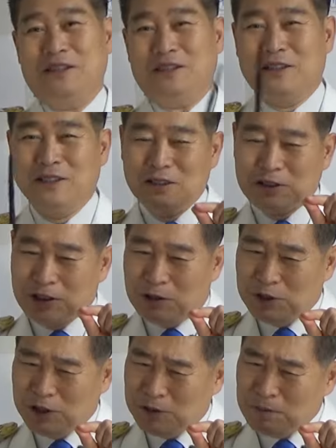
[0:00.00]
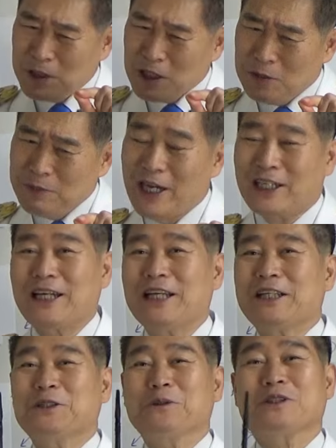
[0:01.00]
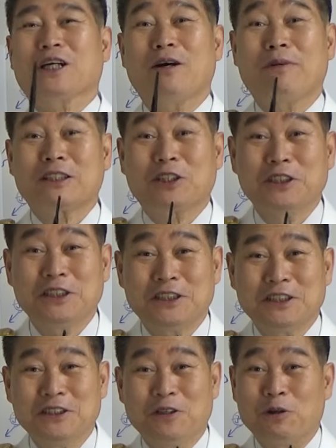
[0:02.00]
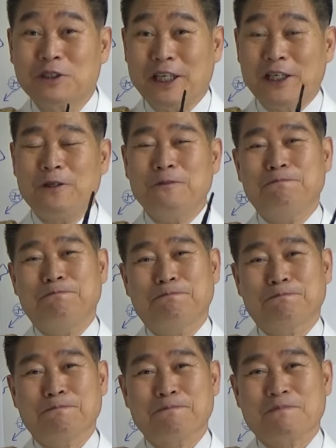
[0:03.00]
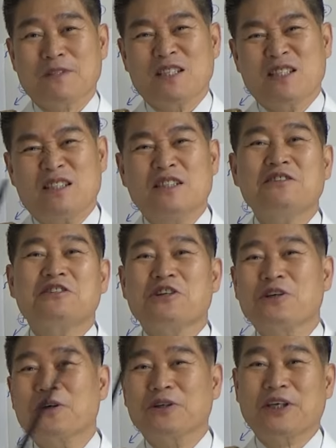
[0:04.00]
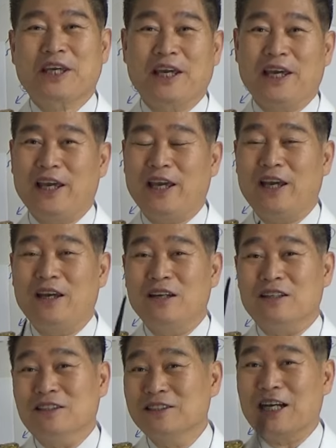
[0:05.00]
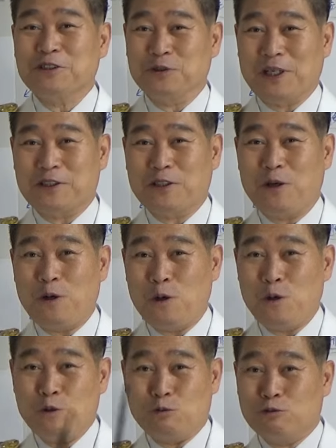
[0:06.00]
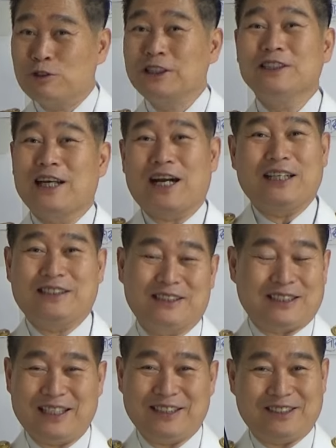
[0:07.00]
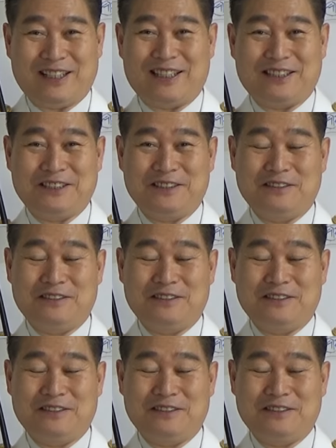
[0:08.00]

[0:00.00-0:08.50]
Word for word: 그 점을 미미하게 쫓아가 봤더니 어디에요? 2천억 개의 은하 중에서 우리 은하가 있더라 이거야